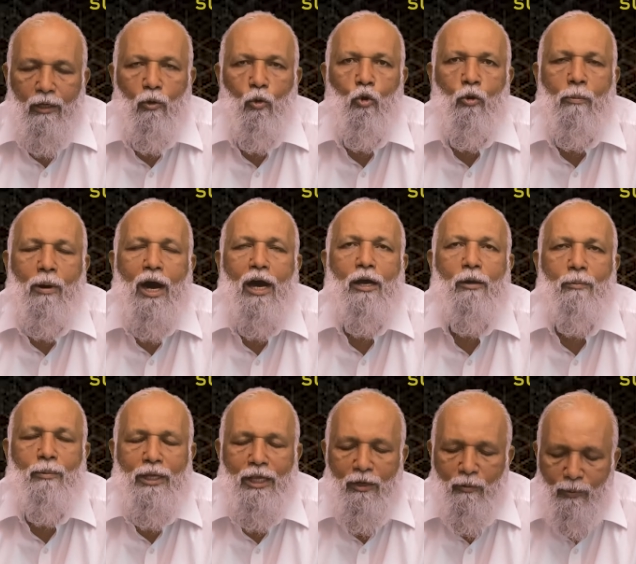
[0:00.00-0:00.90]

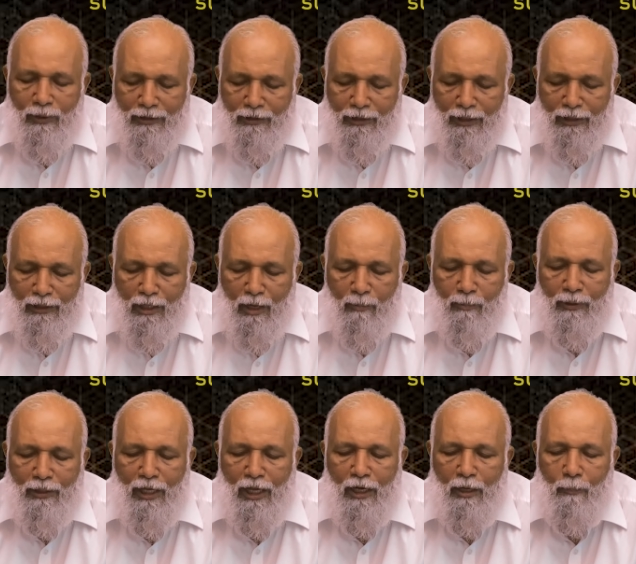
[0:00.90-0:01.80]
உபாகம் இருபத்தைந்தாம்
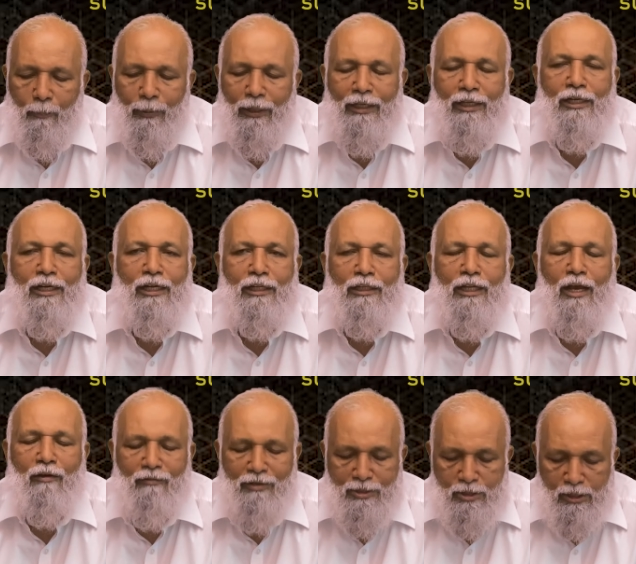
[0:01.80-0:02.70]
அதிகார
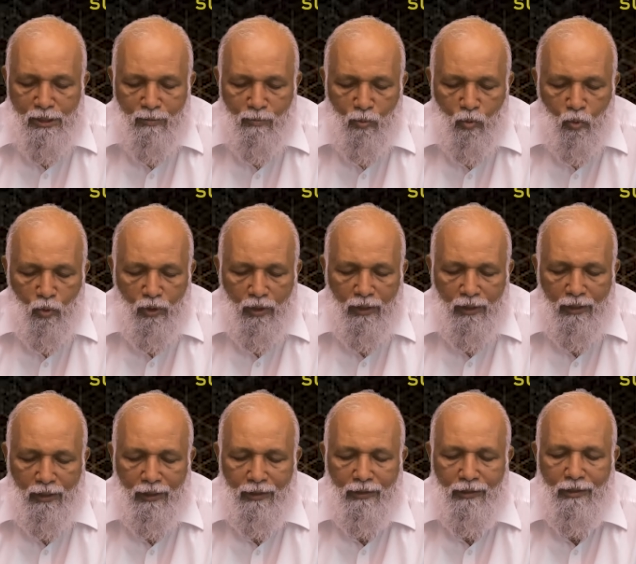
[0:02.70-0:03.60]
பதினைந்தாம் வசனம்
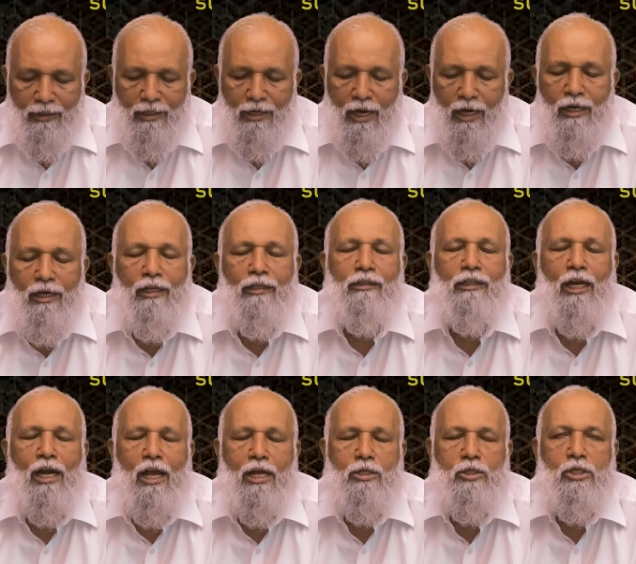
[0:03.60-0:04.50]
கூறுகின்றது
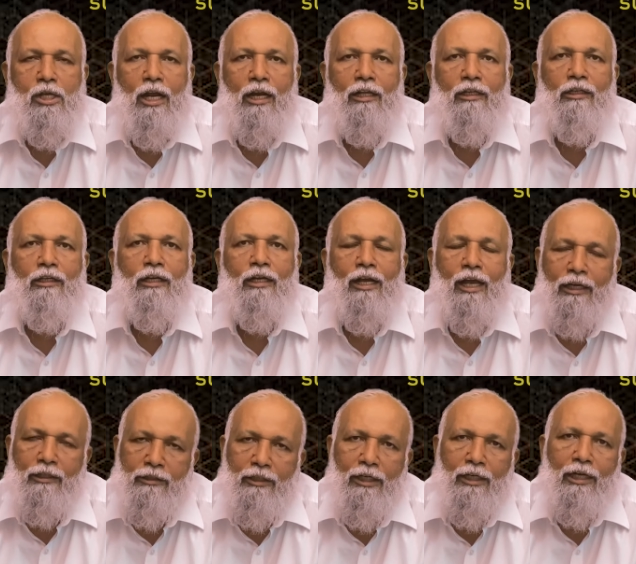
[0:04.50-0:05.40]
கள்ளத்தராசானது
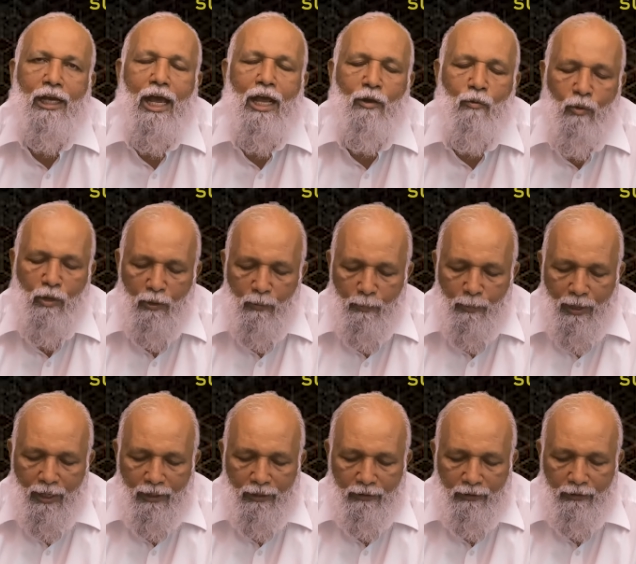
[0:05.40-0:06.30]
கர்த்தருக்கு
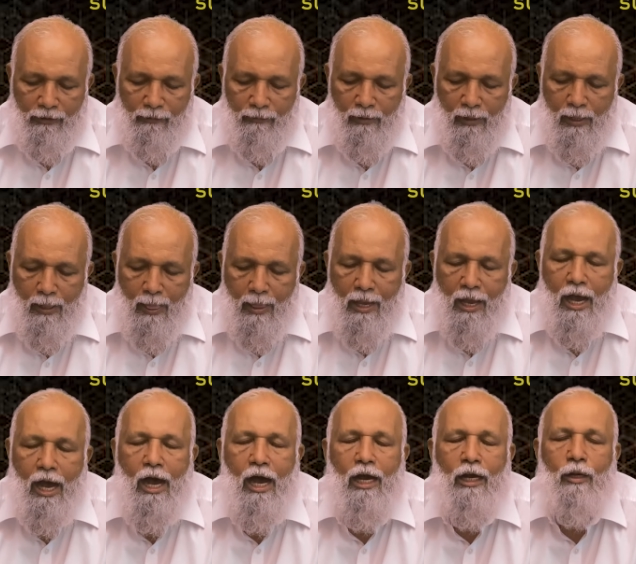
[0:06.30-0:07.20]
அருவறுப்பானது
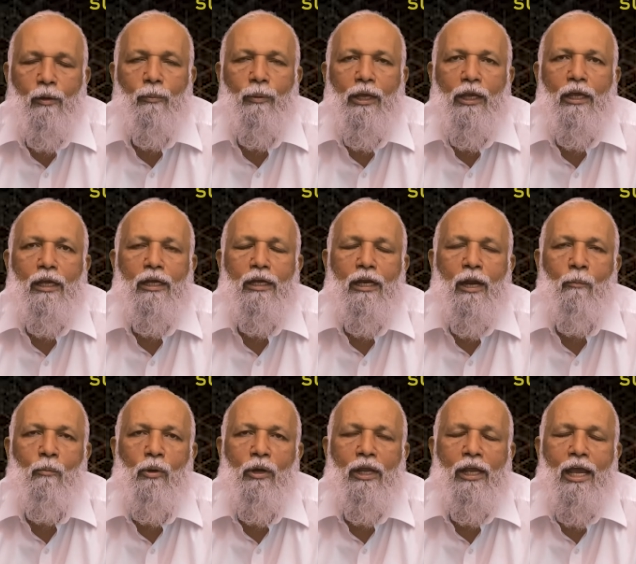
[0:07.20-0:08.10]
ஆகவே
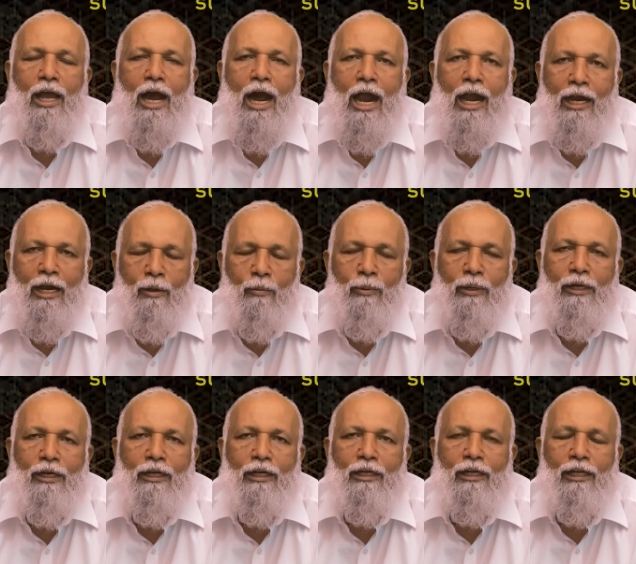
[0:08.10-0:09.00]
நம்முடைய
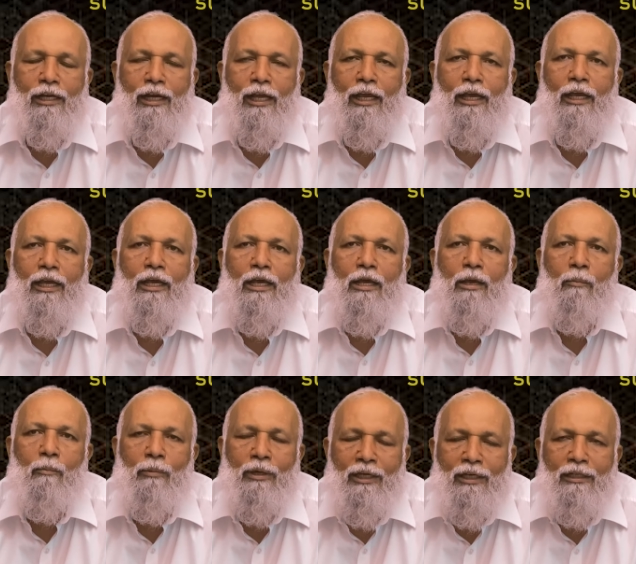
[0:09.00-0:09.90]
அளவீடுகளிலே
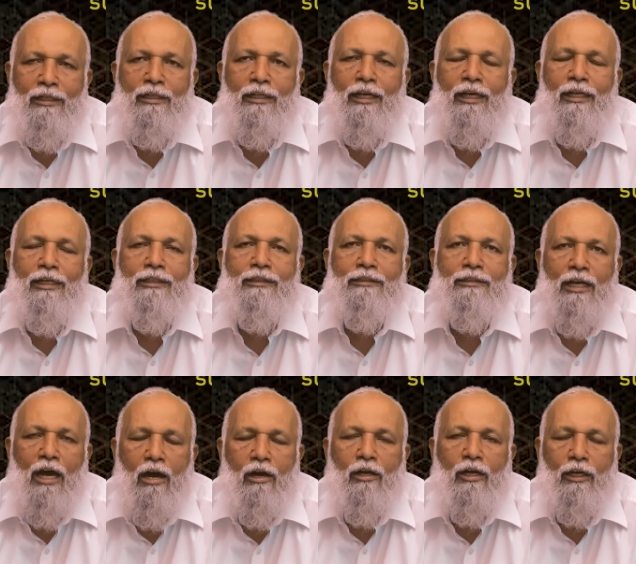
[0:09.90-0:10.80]
மிகுந்த
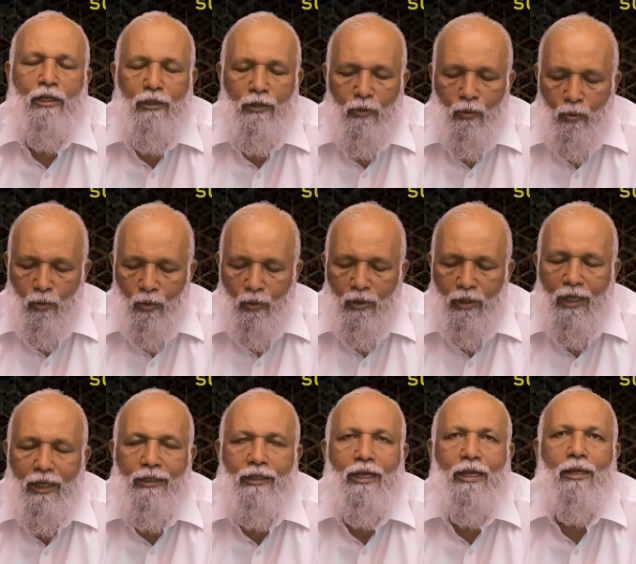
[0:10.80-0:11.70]
ஜாக்கிரதையோடு
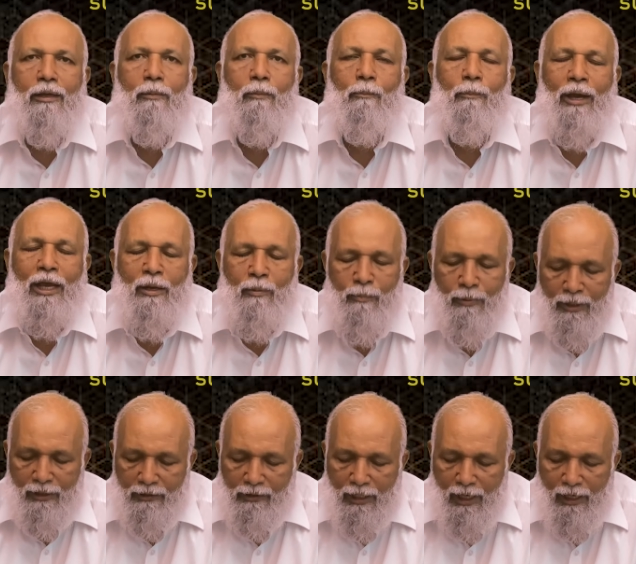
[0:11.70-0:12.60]
அதை
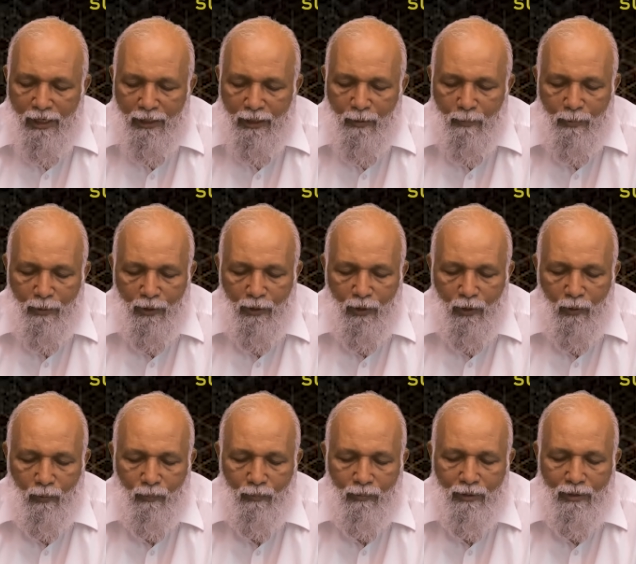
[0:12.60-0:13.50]
பயன்படுத்த அழைக்கப்படுகிறோம்